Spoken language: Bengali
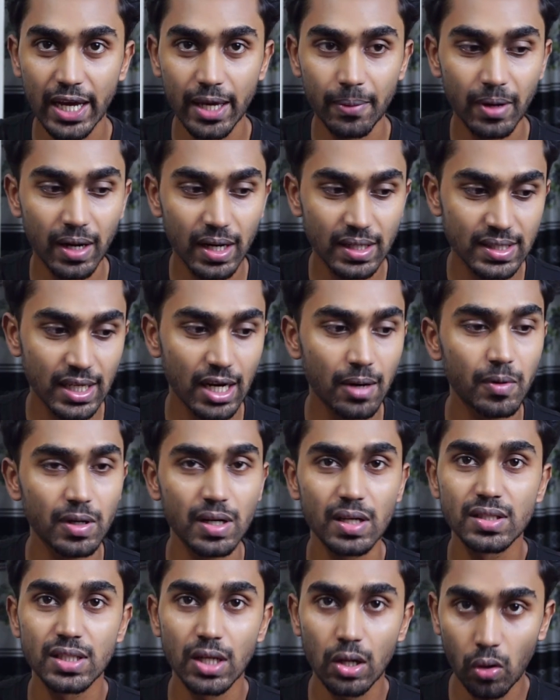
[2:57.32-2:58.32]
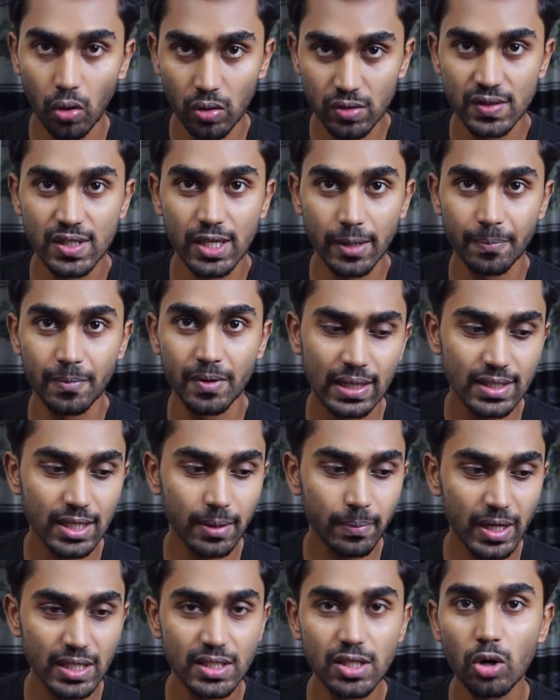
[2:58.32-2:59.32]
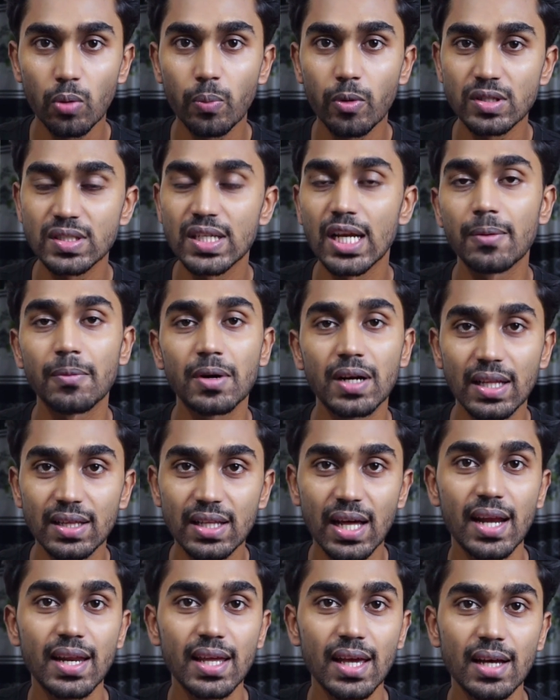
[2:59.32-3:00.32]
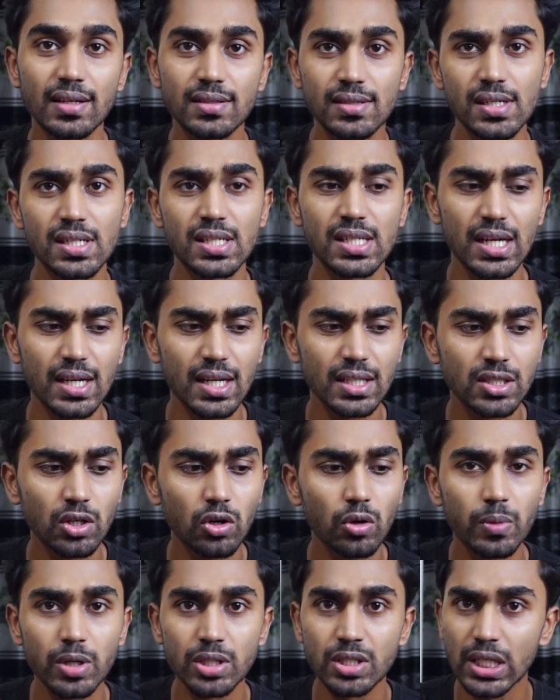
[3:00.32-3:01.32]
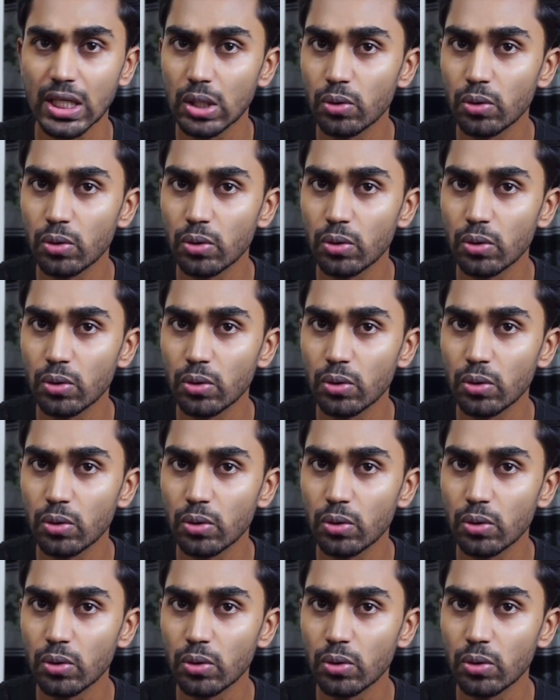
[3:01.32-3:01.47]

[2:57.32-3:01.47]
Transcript: থাকে মানে সিনেমাটার যে কনসেপ্ট যে বেজের ওপর সিনেমাটা দাঁড়িয়ে আছে সেটা ছিল বেশ